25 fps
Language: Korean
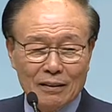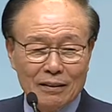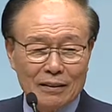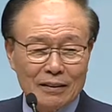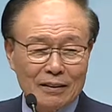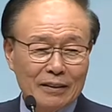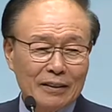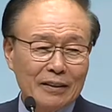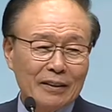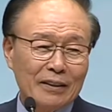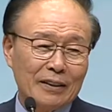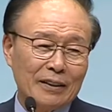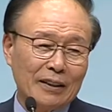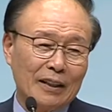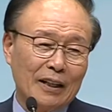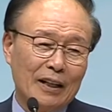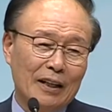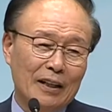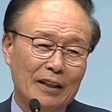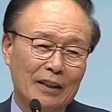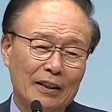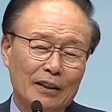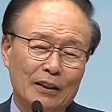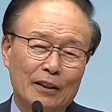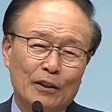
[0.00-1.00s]
그러니까
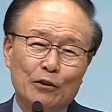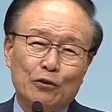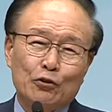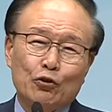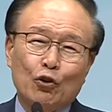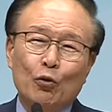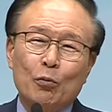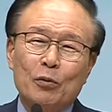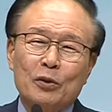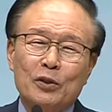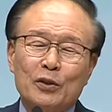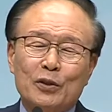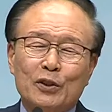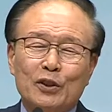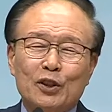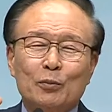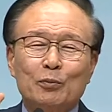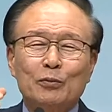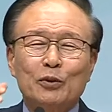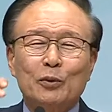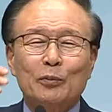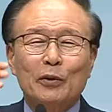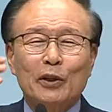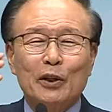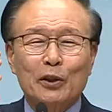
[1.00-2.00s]
조금 있으면
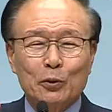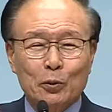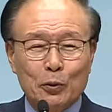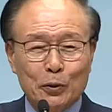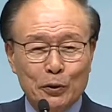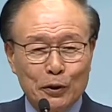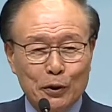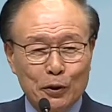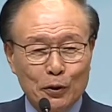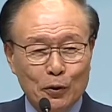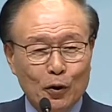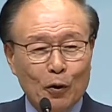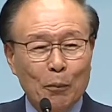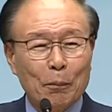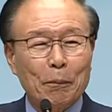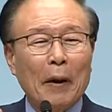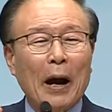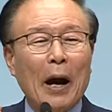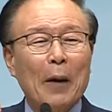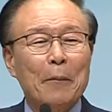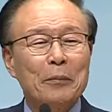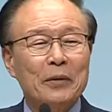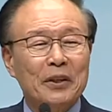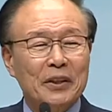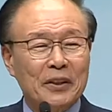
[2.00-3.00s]
점점 어두워지고
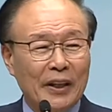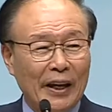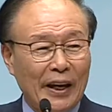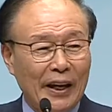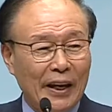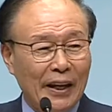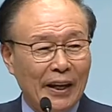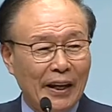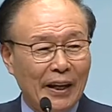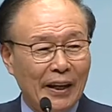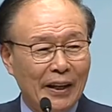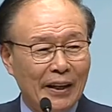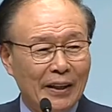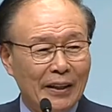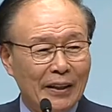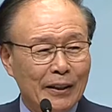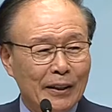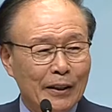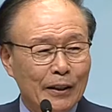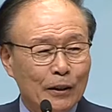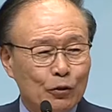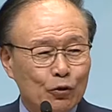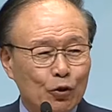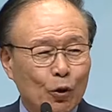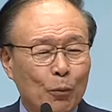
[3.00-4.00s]
밤이 돼.
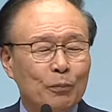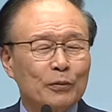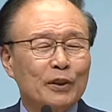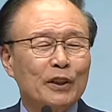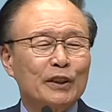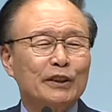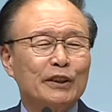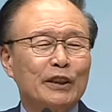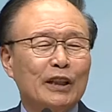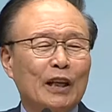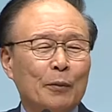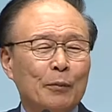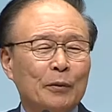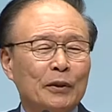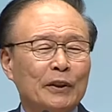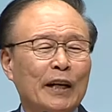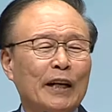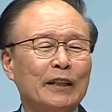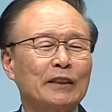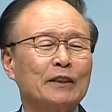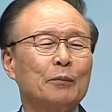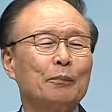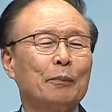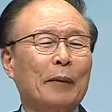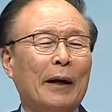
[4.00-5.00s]
좀 더 지나면
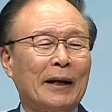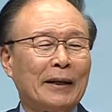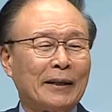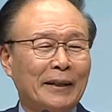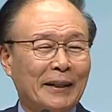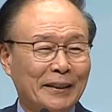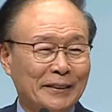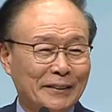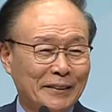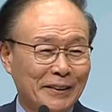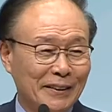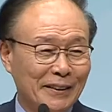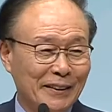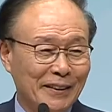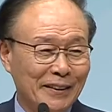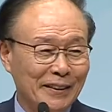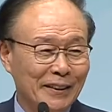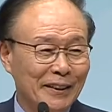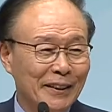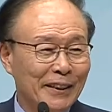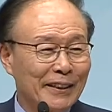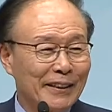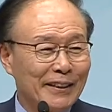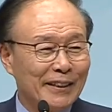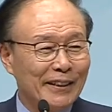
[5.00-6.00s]
다시 밝아져.
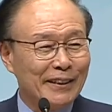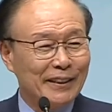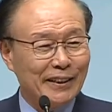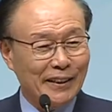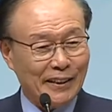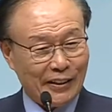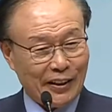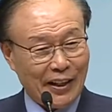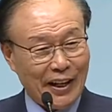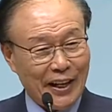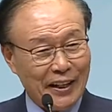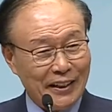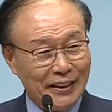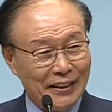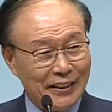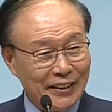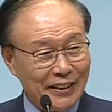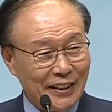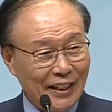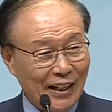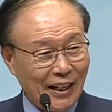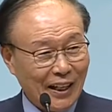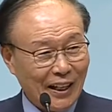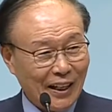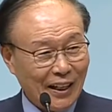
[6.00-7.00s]
그것이
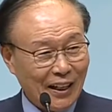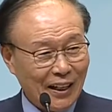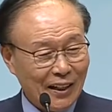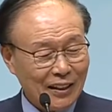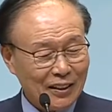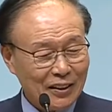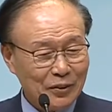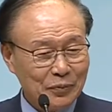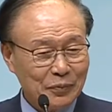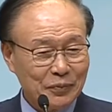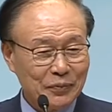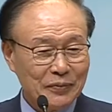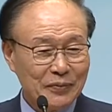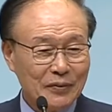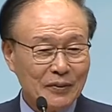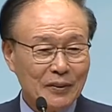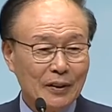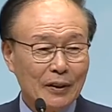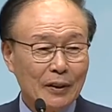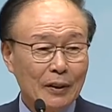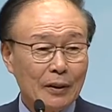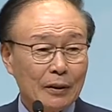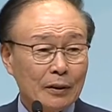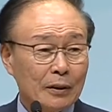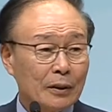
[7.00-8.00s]
내일이야.
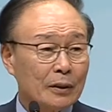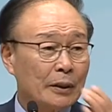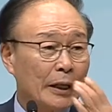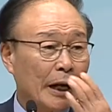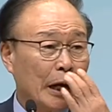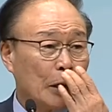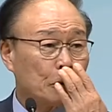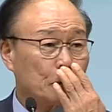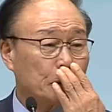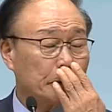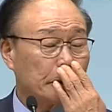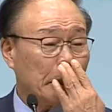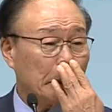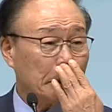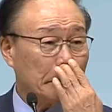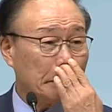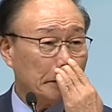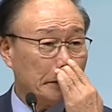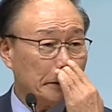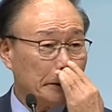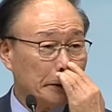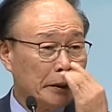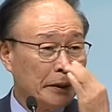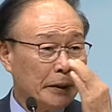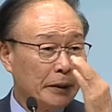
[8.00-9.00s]
그건
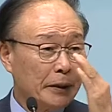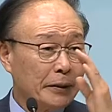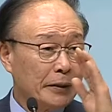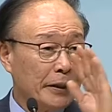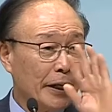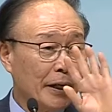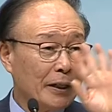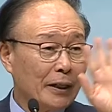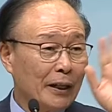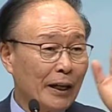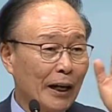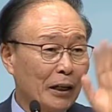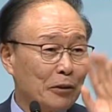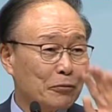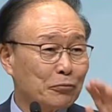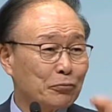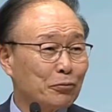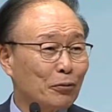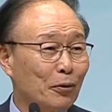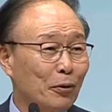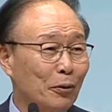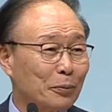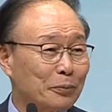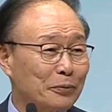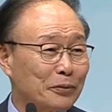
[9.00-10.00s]
하루살이는 내일을 알
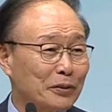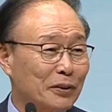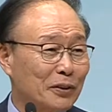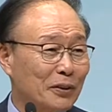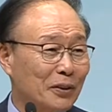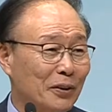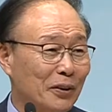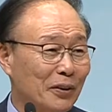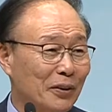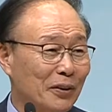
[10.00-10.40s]
수가 없지요.